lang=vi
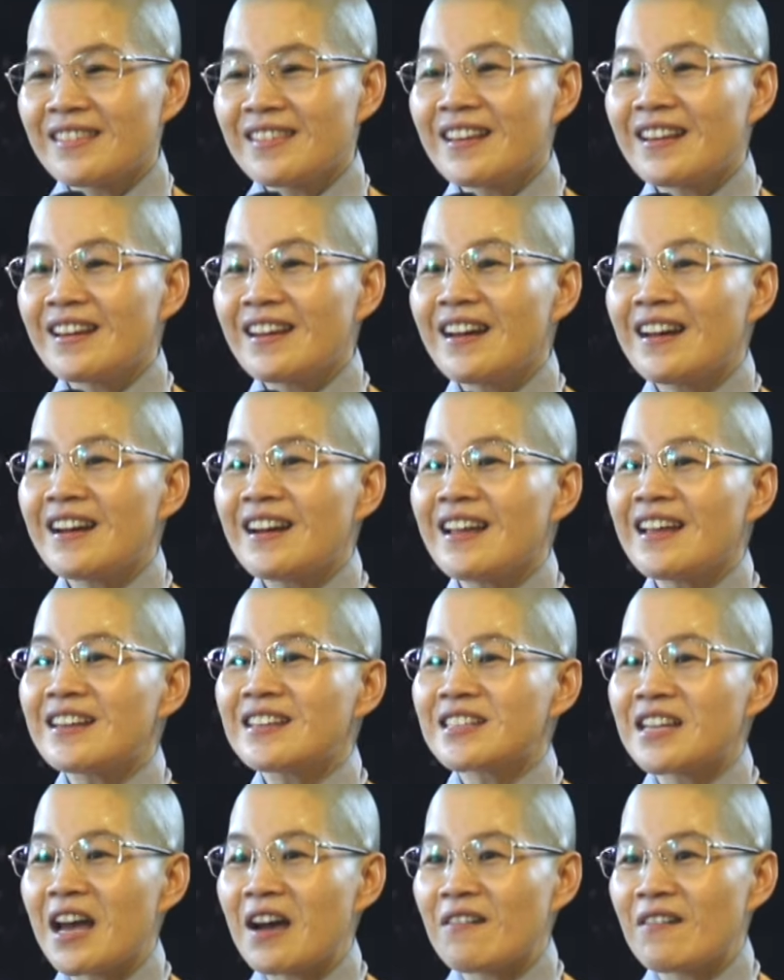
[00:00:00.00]
nhưng lớn
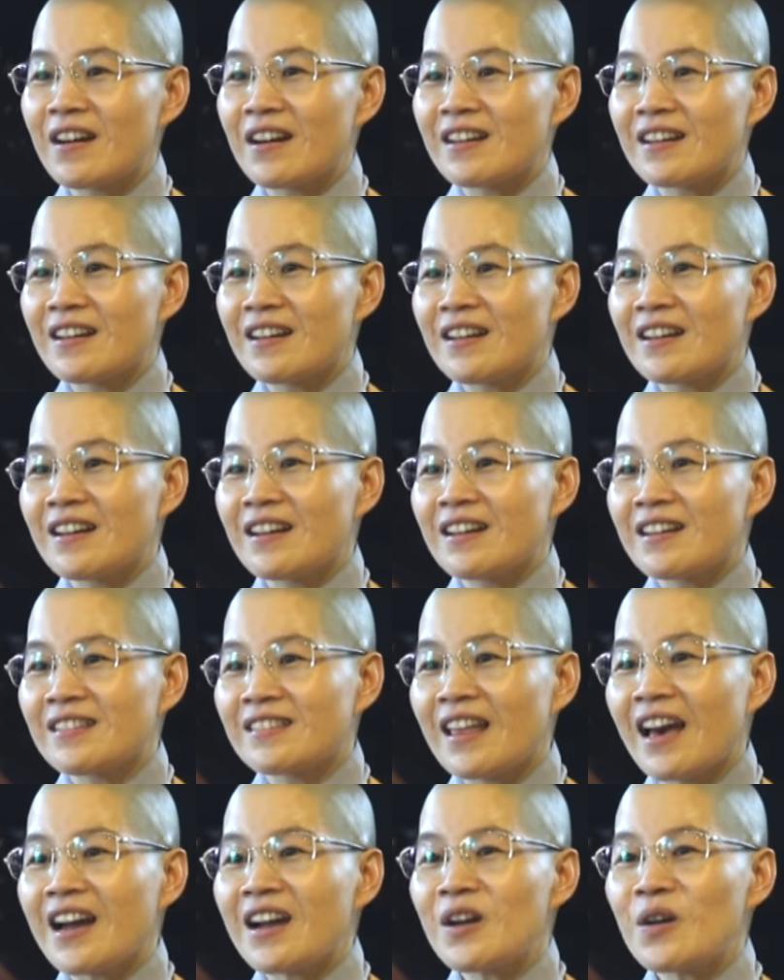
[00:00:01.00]
lên sao ạ
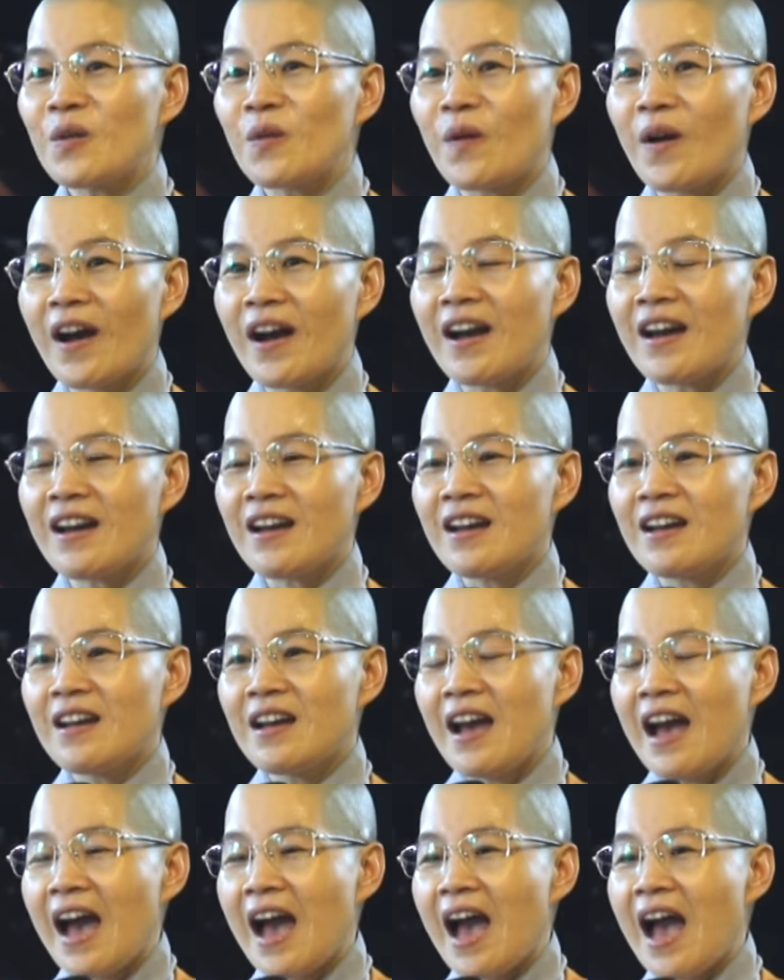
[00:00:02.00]
thân quá
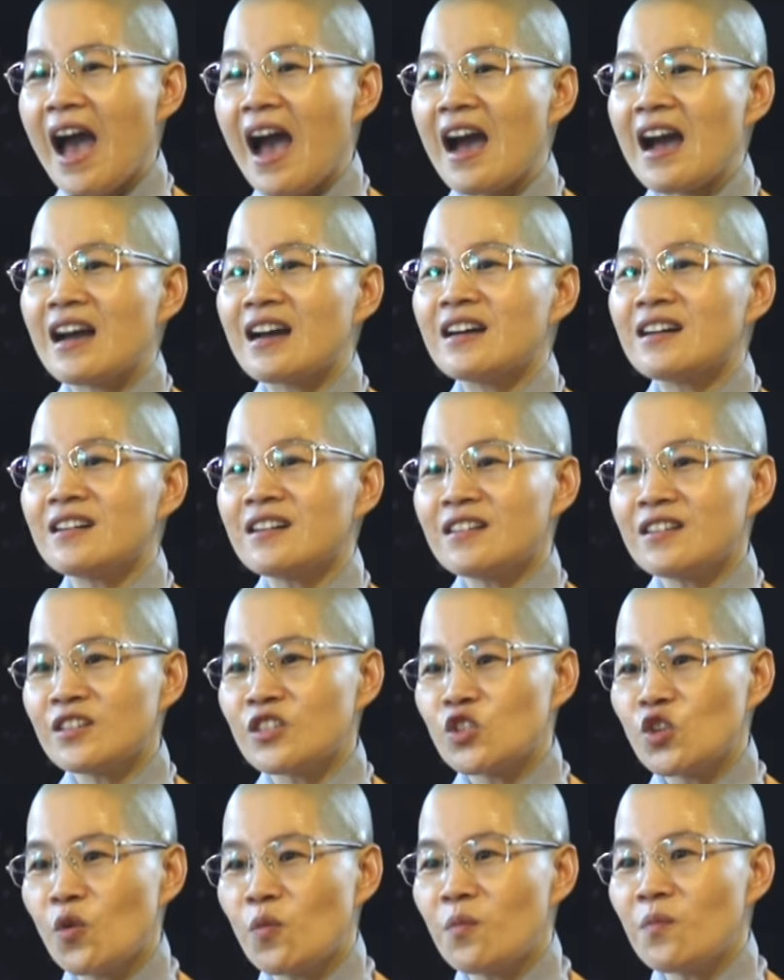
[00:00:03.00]
ăn
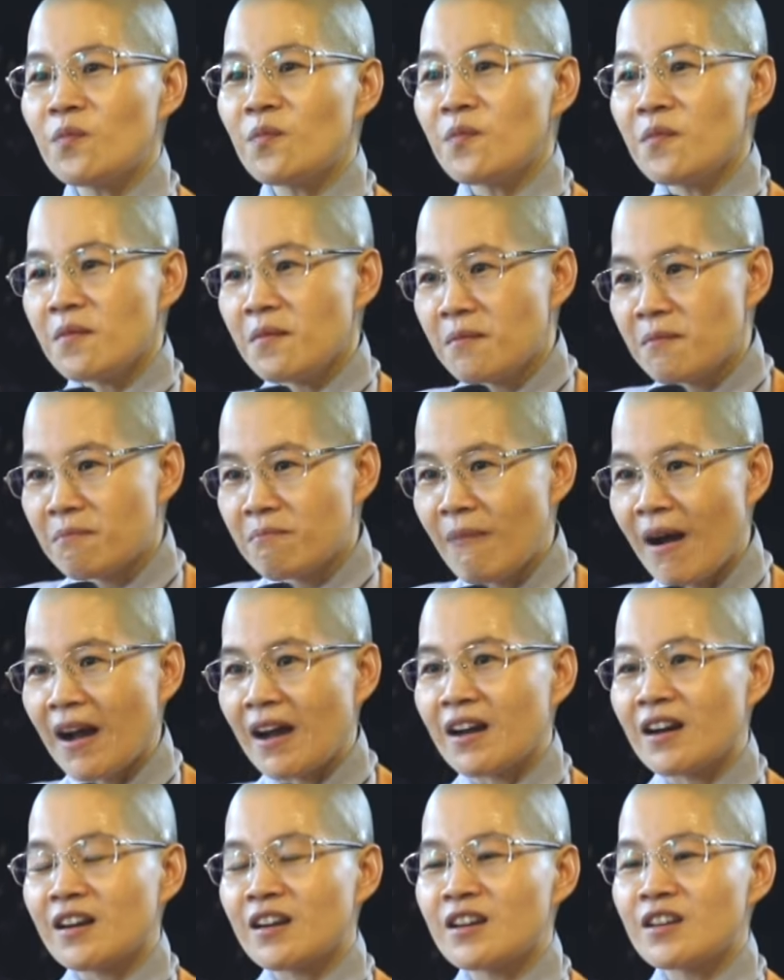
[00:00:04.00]
chung
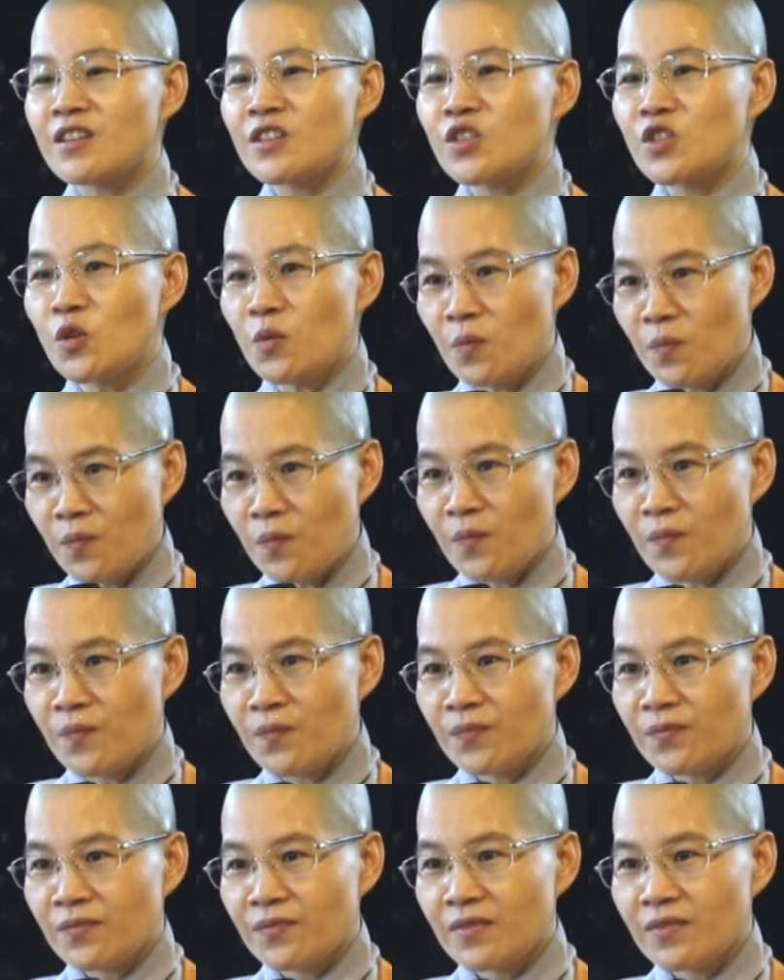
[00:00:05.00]
mặc chung